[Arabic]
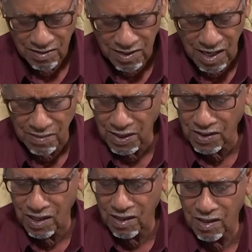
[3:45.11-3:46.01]
كان ما
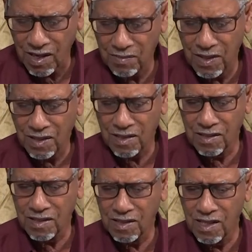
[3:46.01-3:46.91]
شاء الله
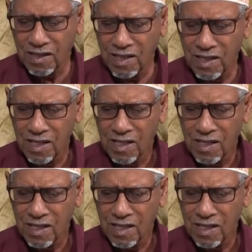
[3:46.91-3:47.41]
هذا